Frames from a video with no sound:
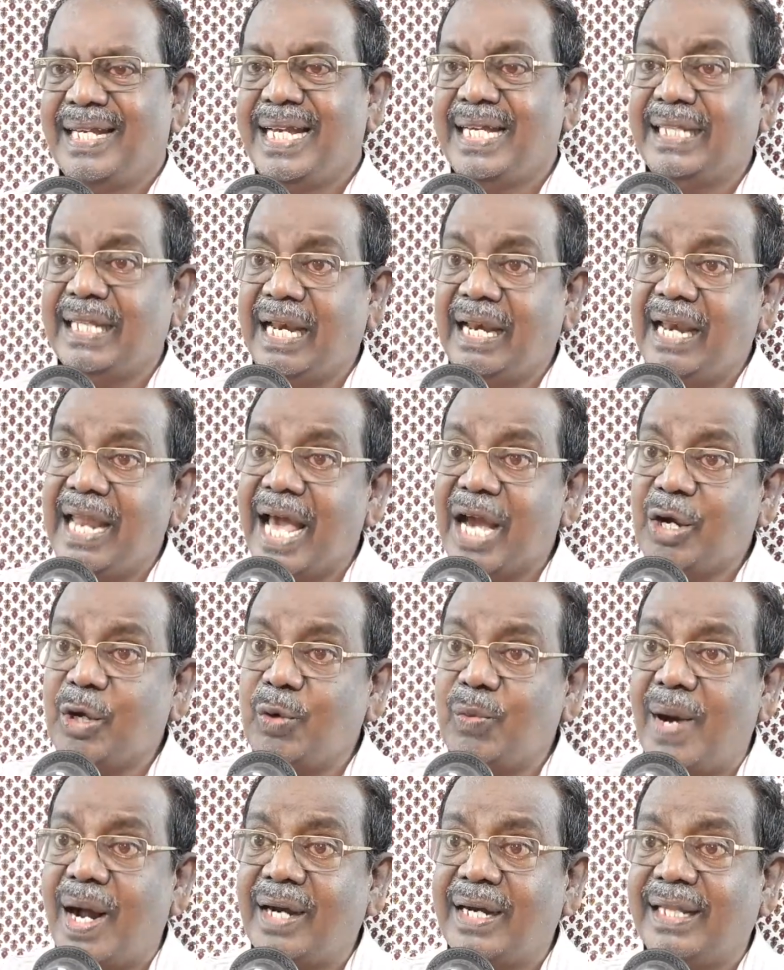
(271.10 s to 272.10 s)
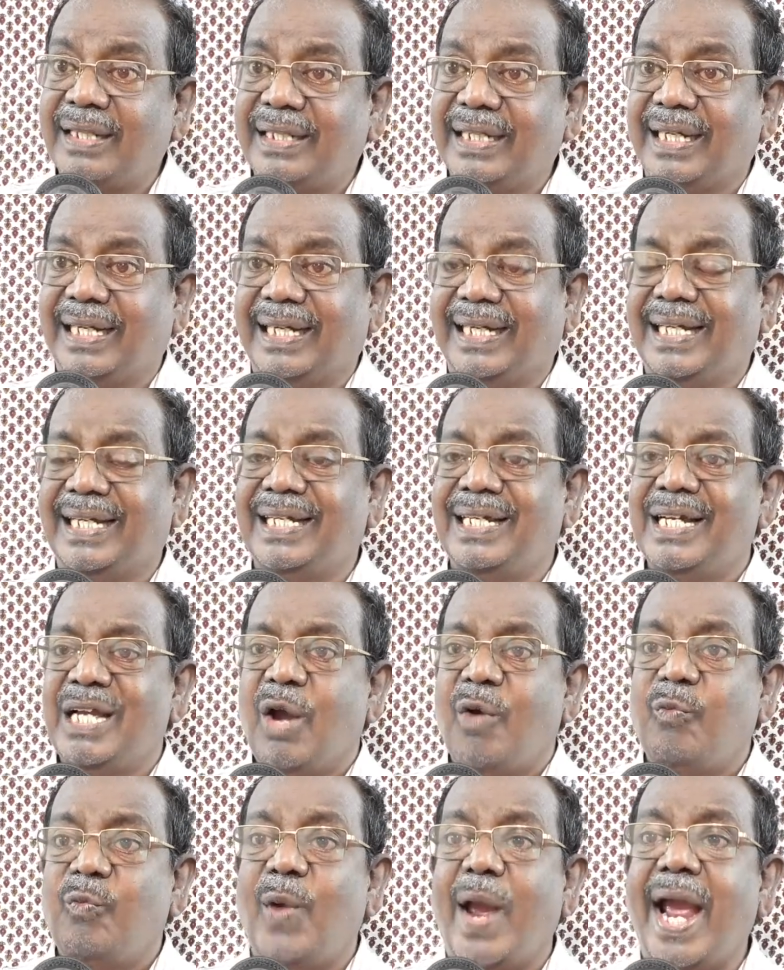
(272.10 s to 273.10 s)
இது லெகுவானது
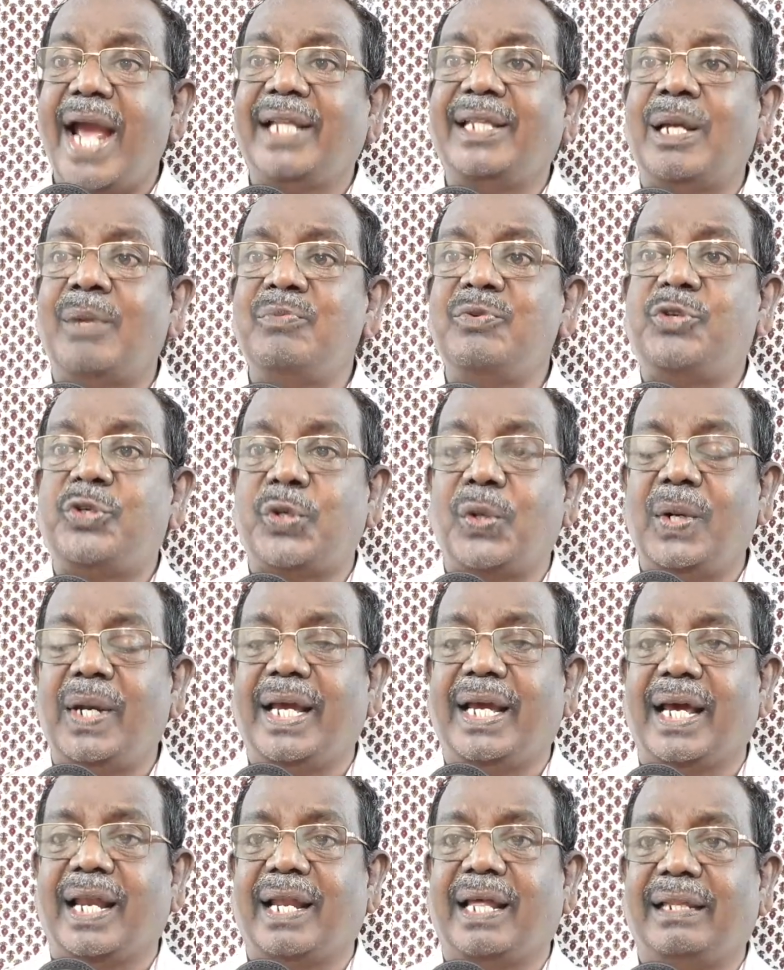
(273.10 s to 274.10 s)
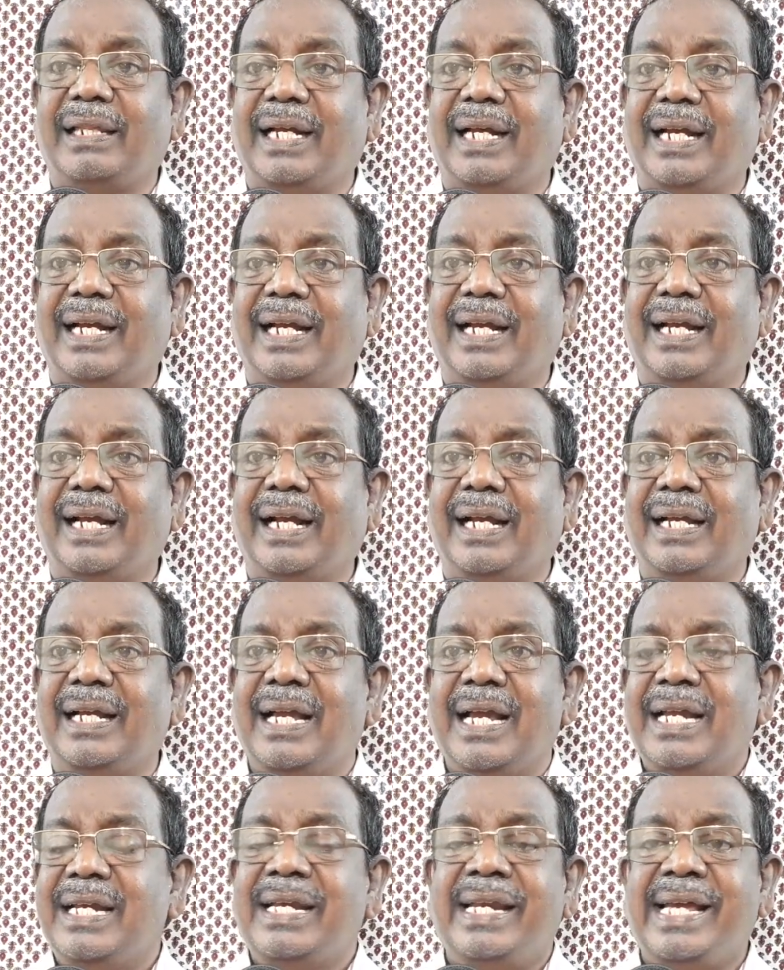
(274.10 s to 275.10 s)
வேதம் சொல்லுகிறது
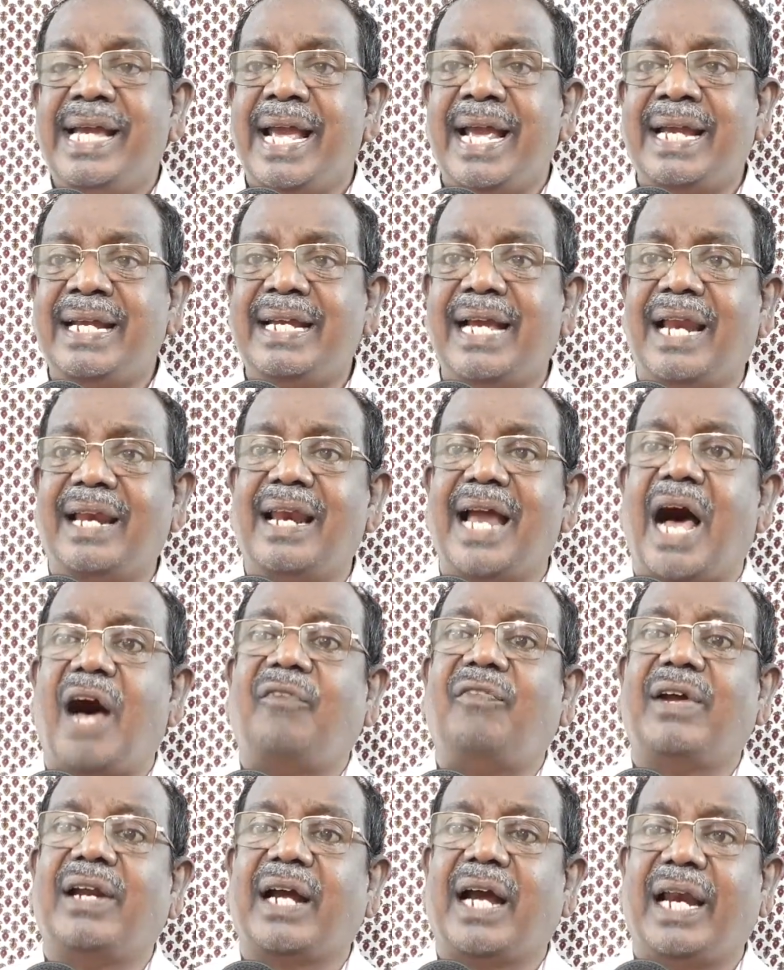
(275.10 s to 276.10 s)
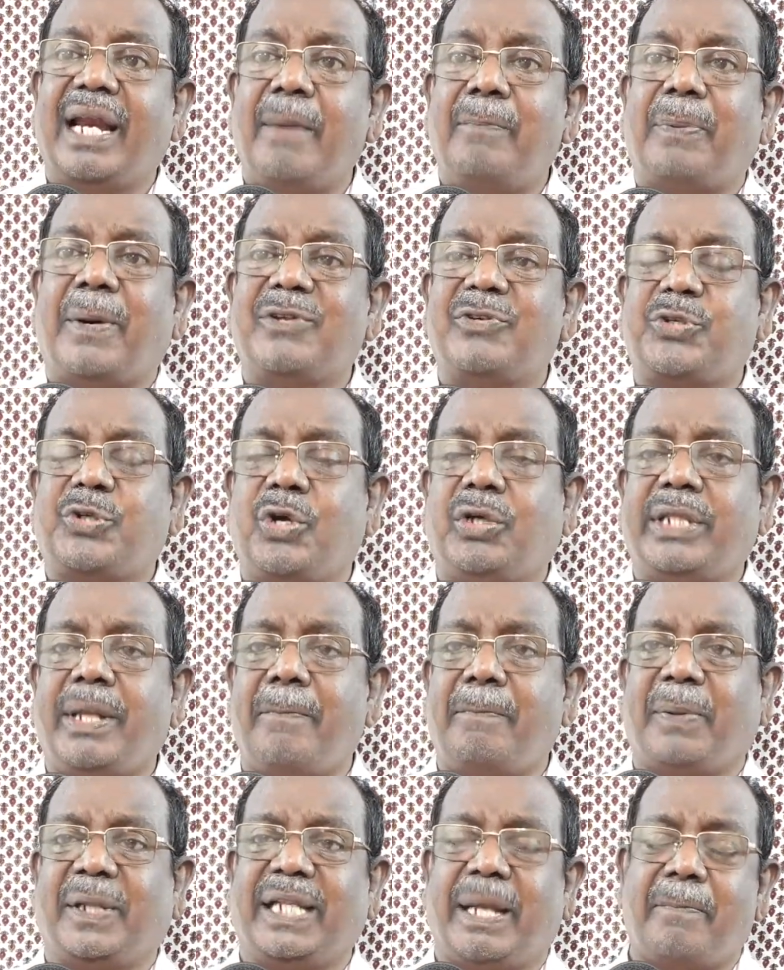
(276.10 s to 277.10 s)
நீங்கள் அவர்களை
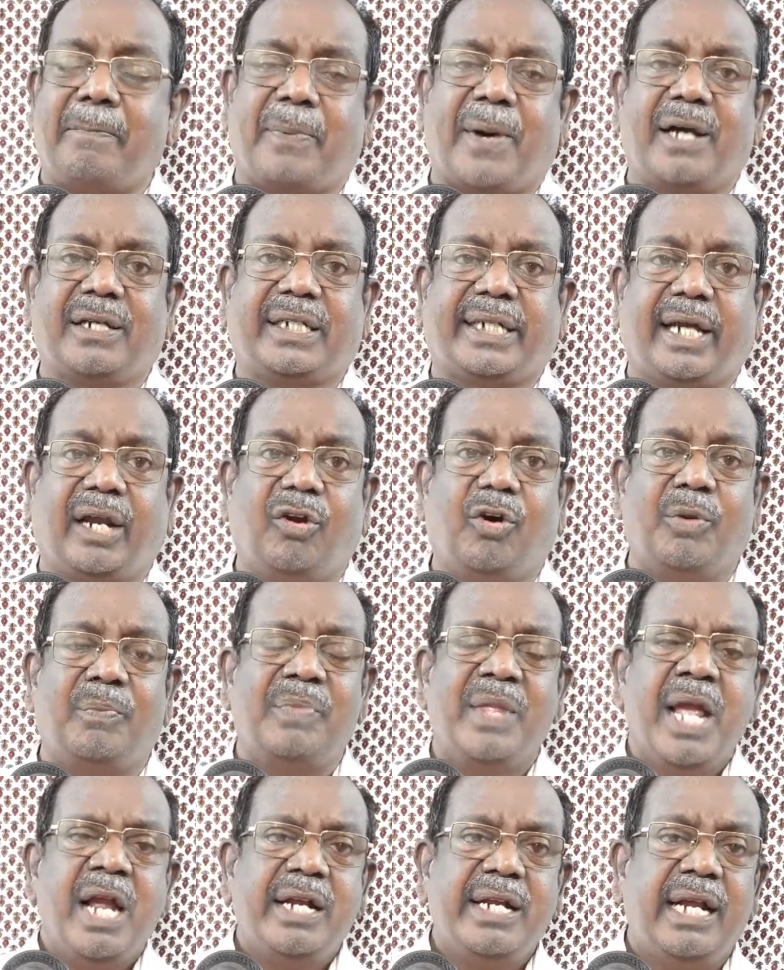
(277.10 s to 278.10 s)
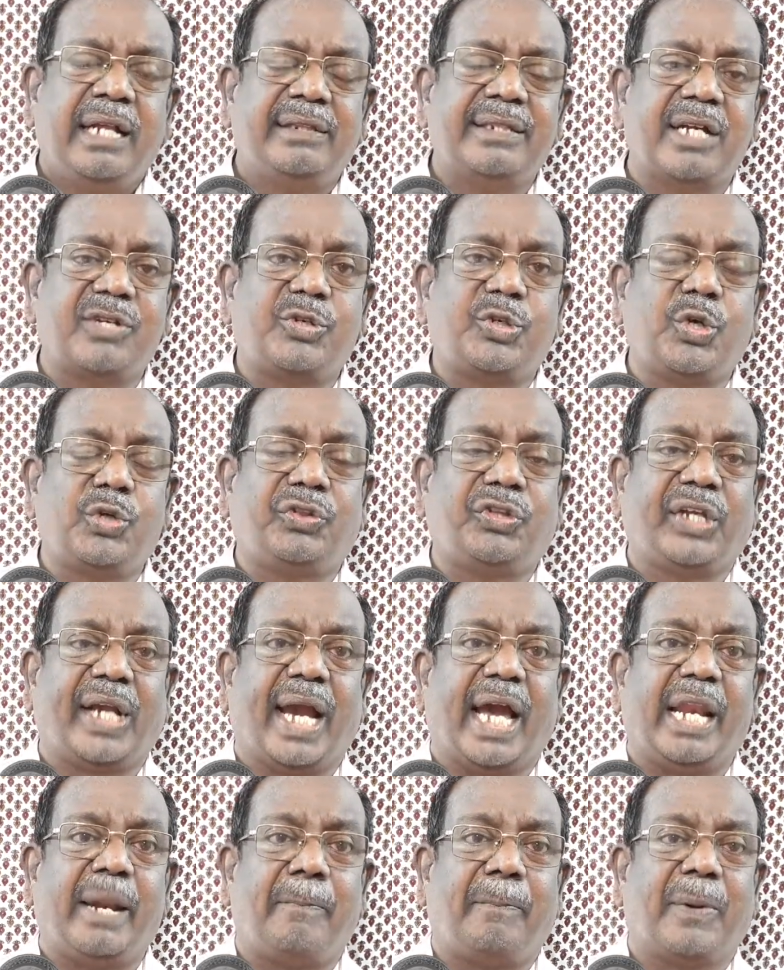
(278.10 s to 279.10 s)
பரிசோதிப்பதை பார்க்கிறோம் இந்த
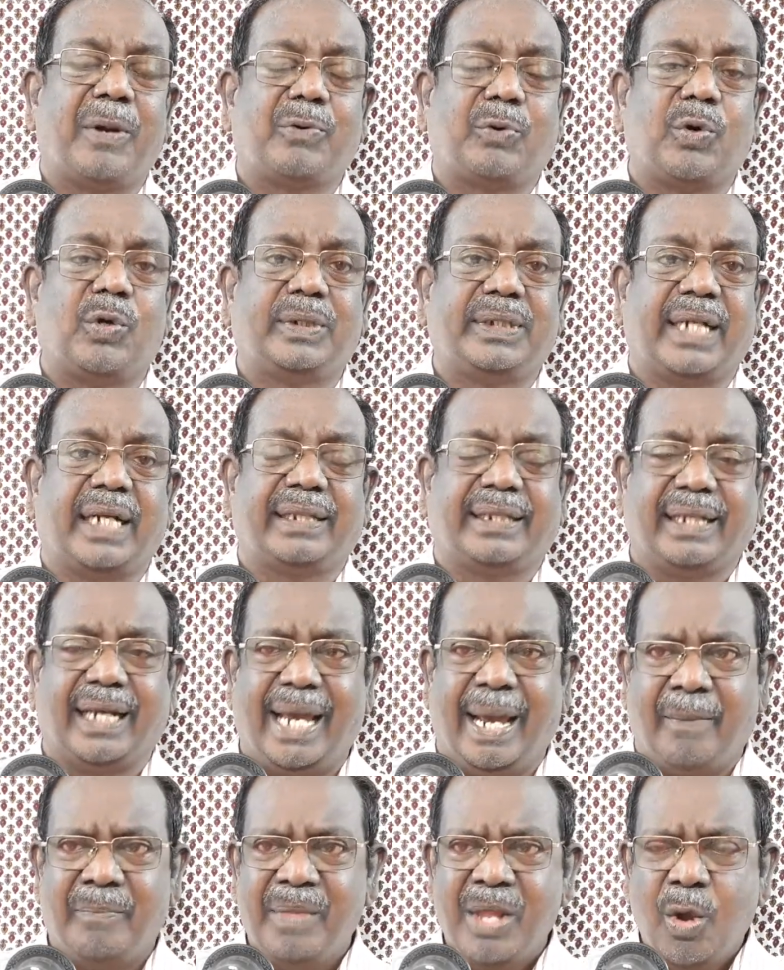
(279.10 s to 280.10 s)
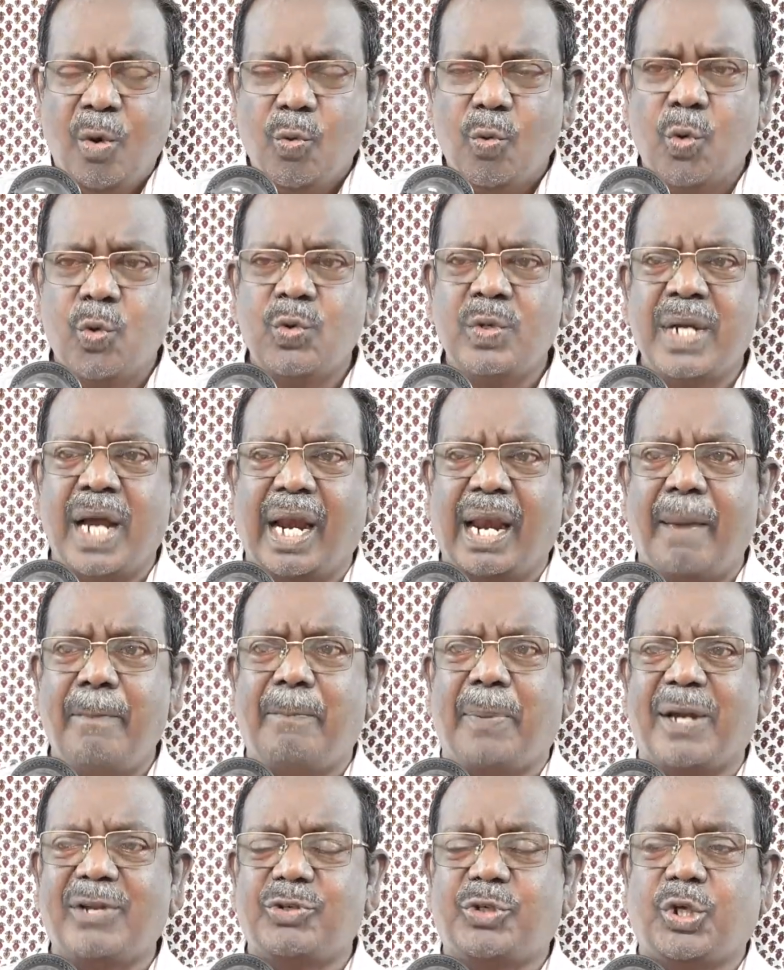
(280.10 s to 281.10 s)
சுத்திகரிப்பு கூட்டத்தில் உங்களை
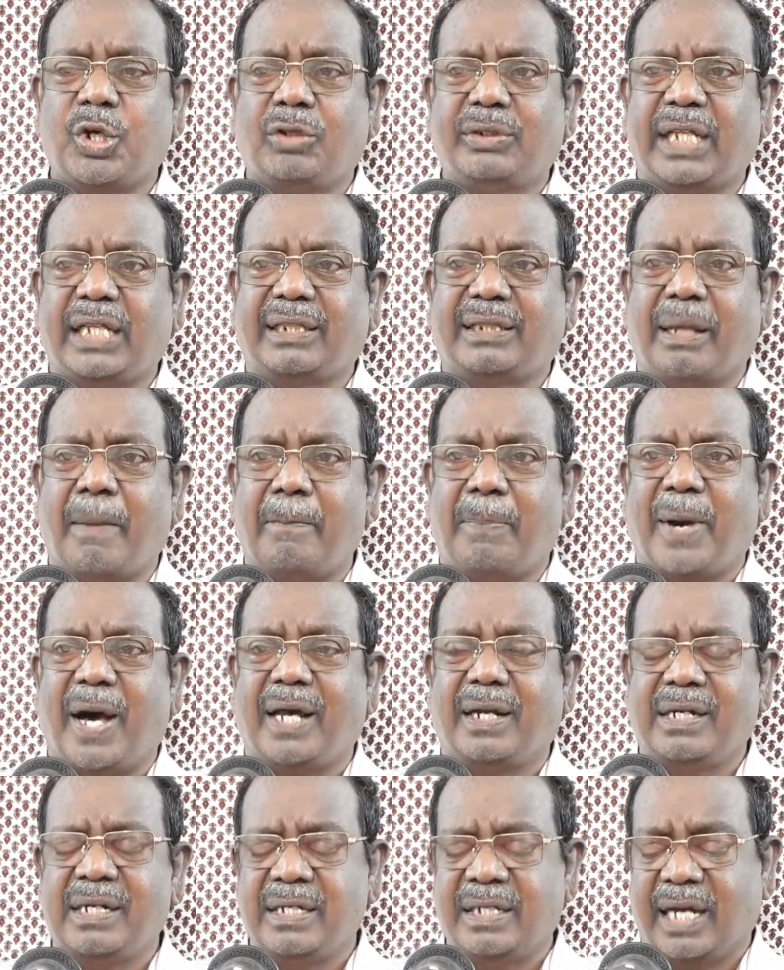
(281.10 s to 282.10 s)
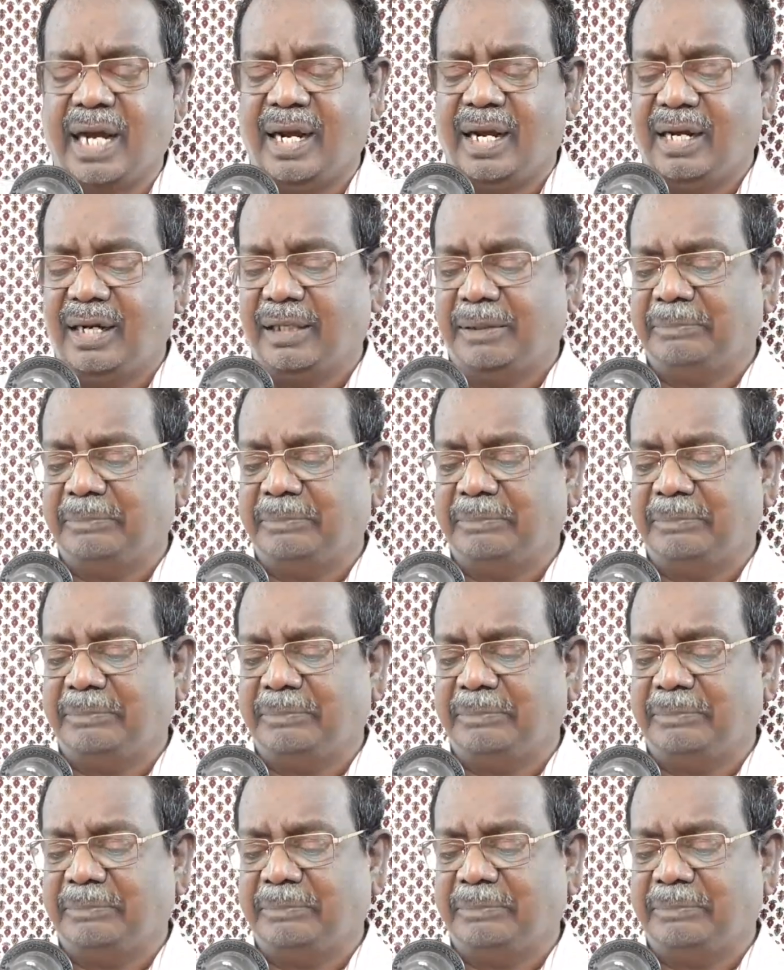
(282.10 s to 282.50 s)
பரிசோதித்து பாருங்கள்